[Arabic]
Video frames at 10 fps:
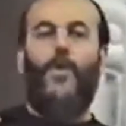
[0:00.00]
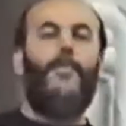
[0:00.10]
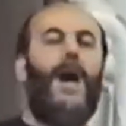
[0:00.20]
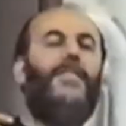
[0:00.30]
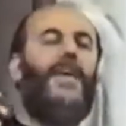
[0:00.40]

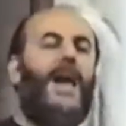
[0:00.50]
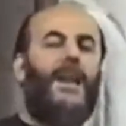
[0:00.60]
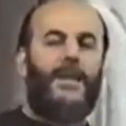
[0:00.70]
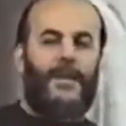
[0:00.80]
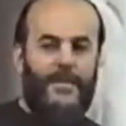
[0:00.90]
ومع
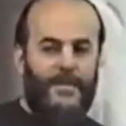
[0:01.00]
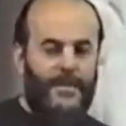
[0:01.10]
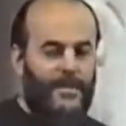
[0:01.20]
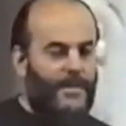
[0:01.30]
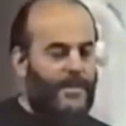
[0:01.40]
ذلك
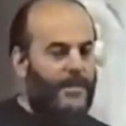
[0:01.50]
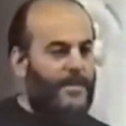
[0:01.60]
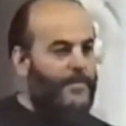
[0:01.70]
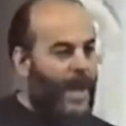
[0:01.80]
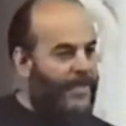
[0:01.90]

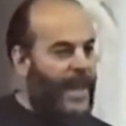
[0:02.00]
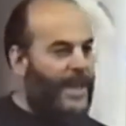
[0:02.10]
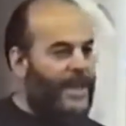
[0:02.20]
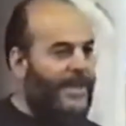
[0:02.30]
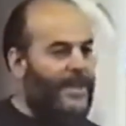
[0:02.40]
مع
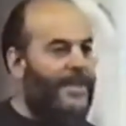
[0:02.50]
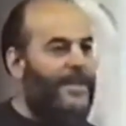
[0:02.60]
ذلك